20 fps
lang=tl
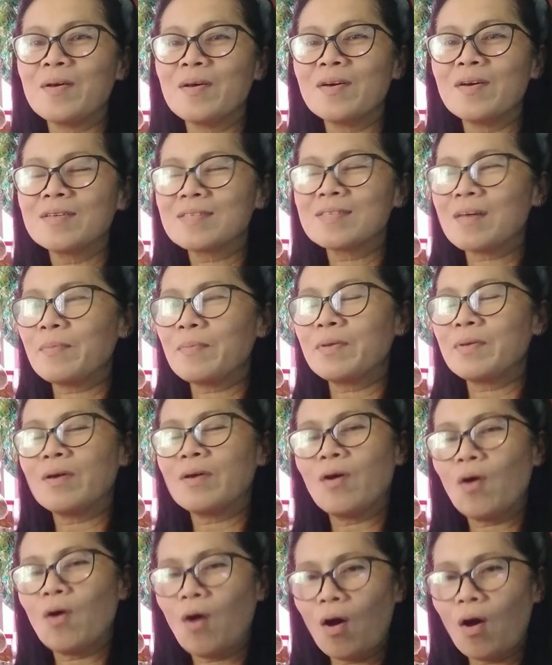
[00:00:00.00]
Sabi niya,
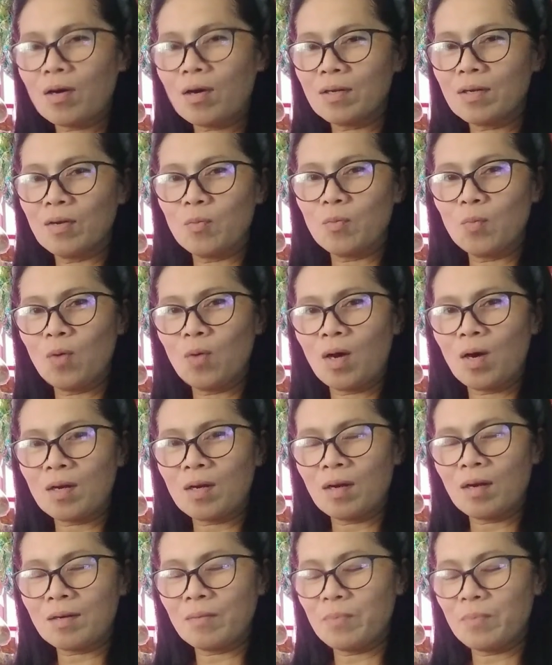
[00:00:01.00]
okay na yung bulaklak
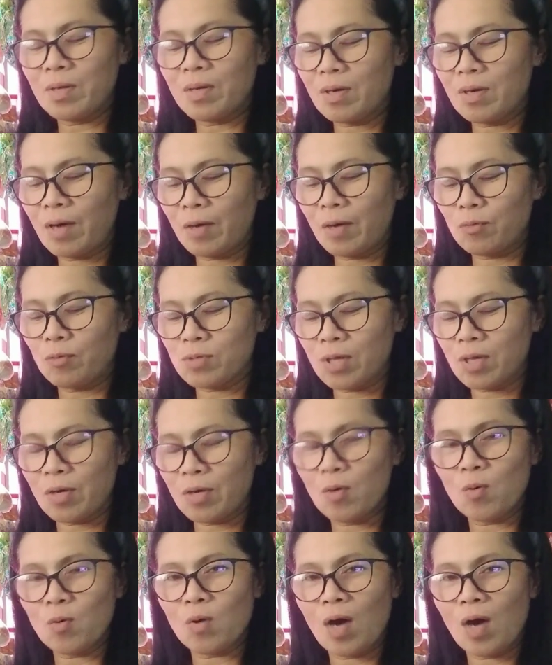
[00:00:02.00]
na binigay ko sa'yo,
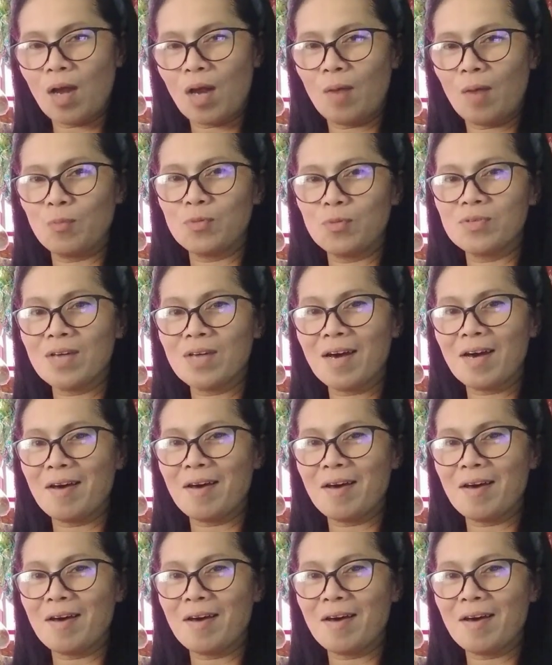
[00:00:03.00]
kala mo dyan.